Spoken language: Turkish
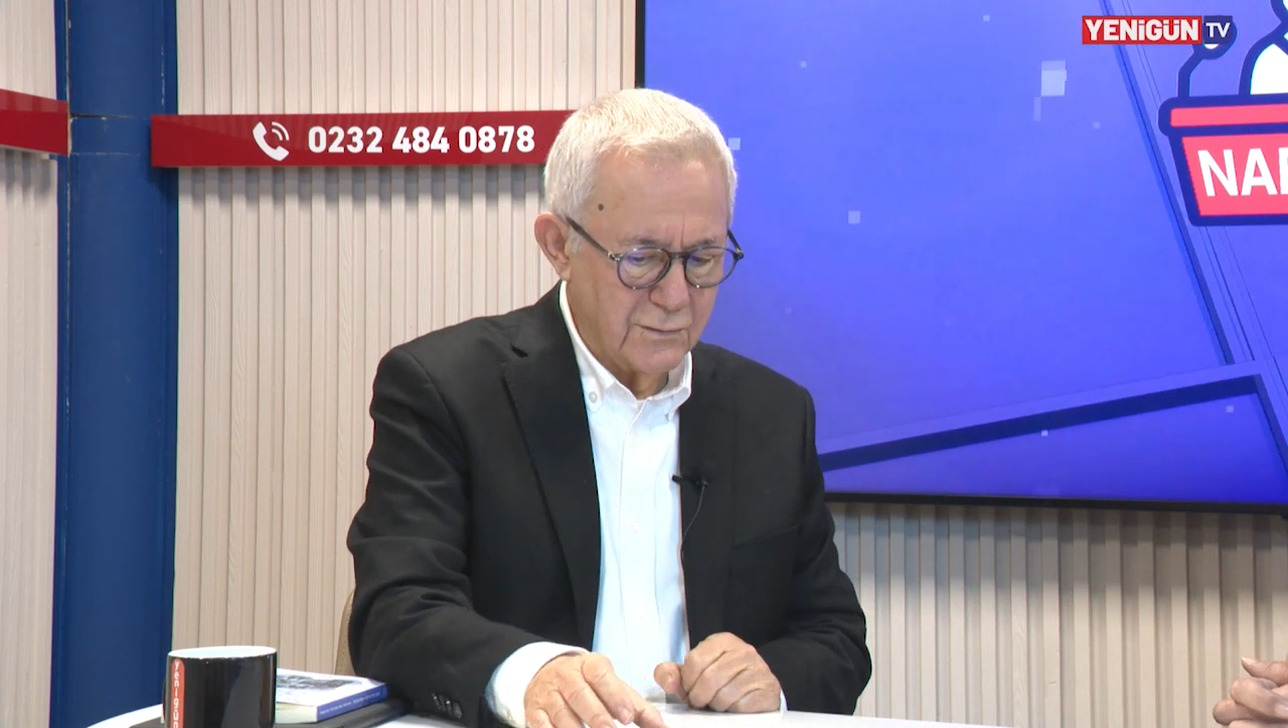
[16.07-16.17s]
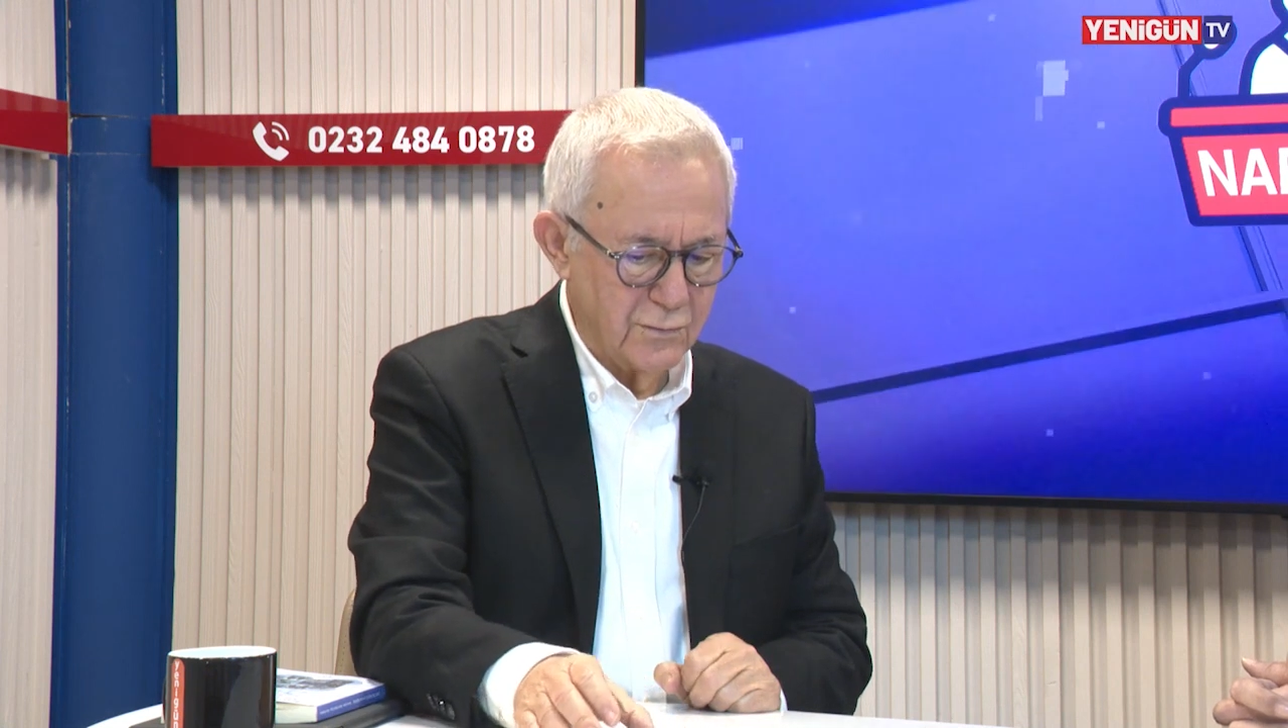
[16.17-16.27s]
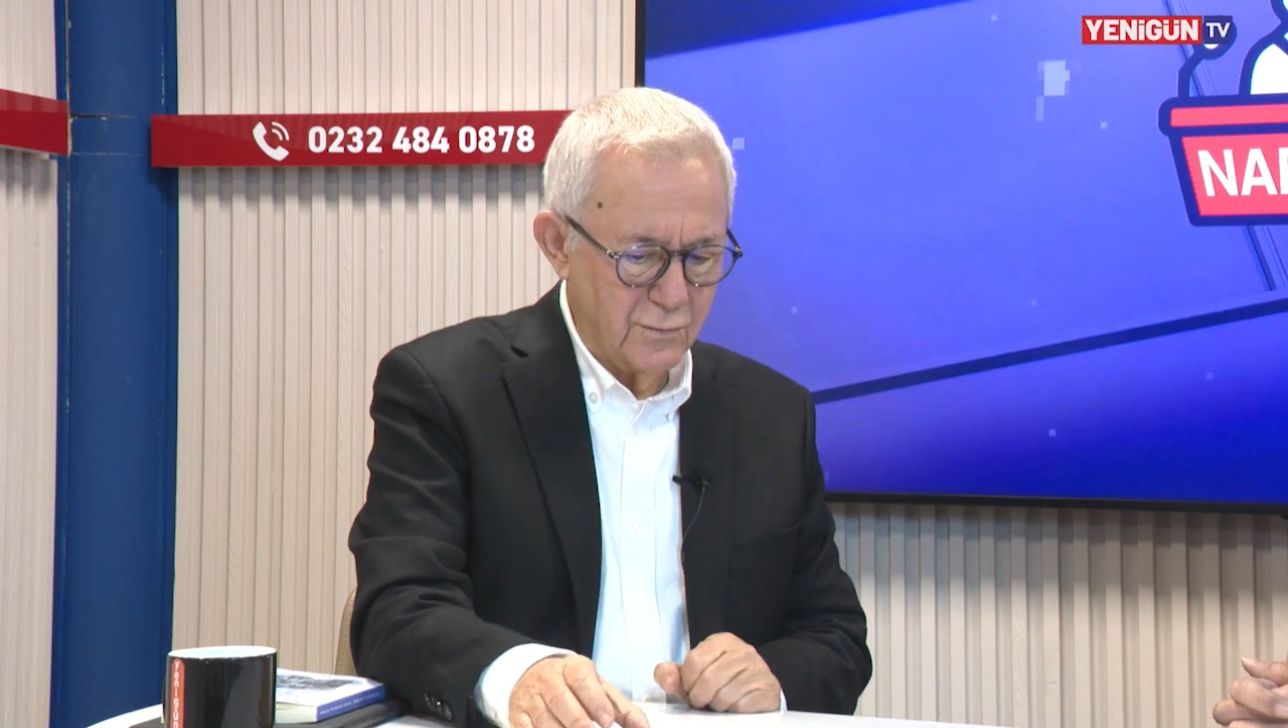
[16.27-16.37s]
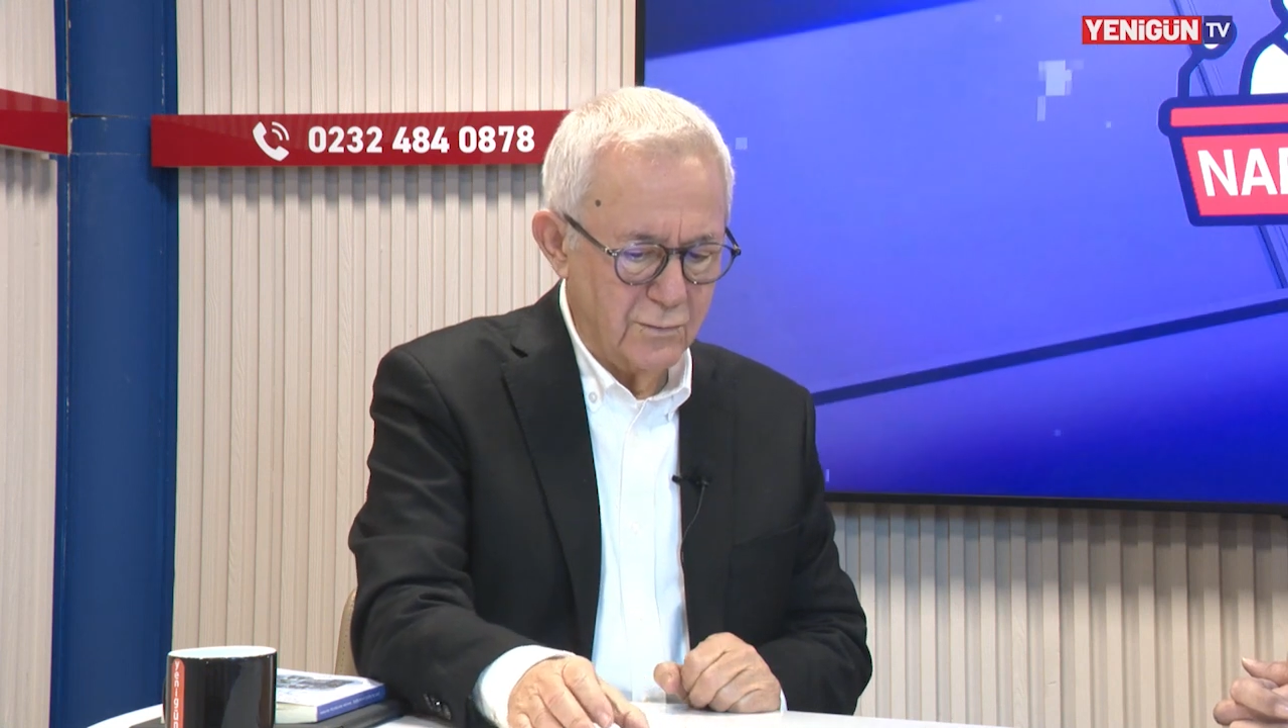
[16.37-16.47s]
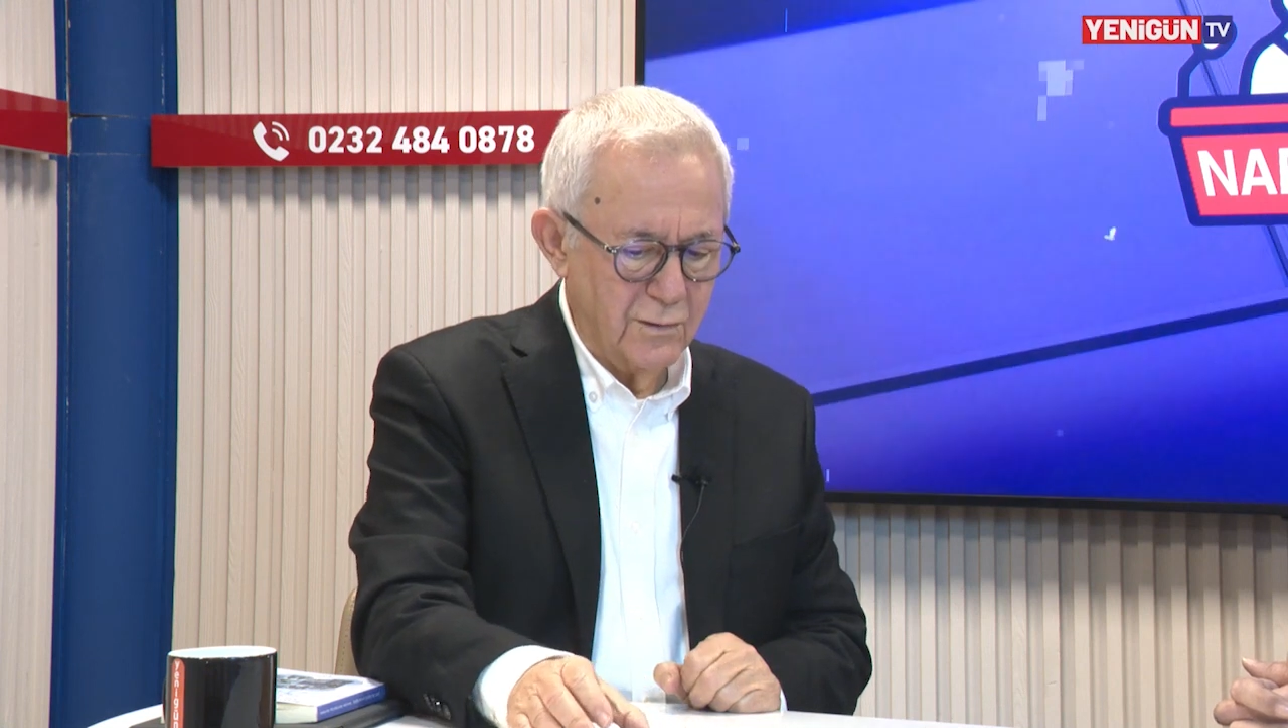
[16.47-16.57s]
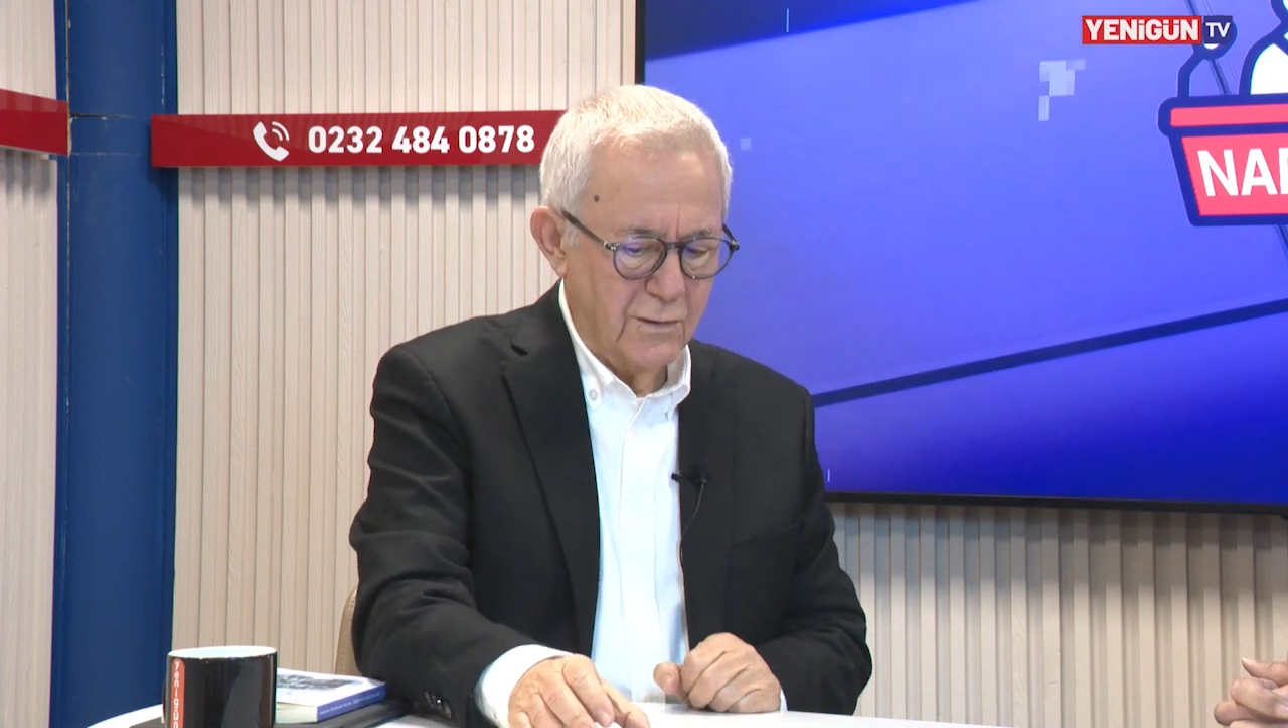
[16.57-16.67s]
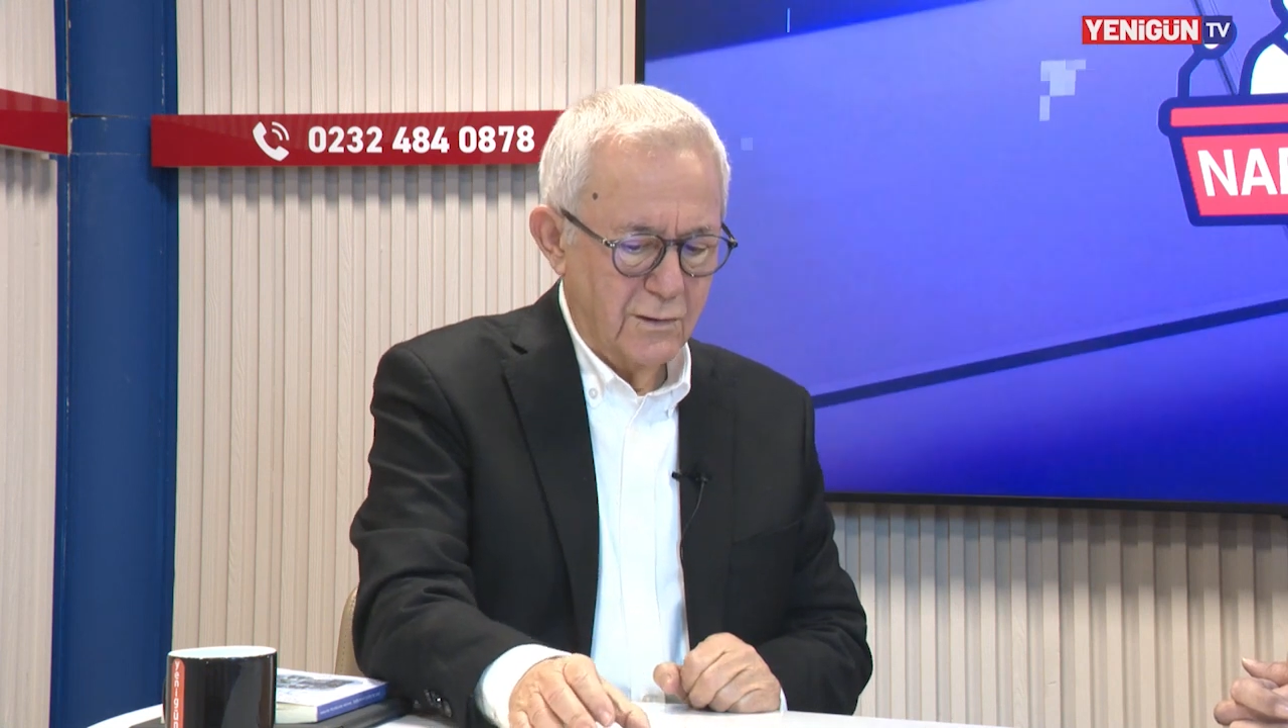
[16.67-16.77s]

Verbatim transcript: En son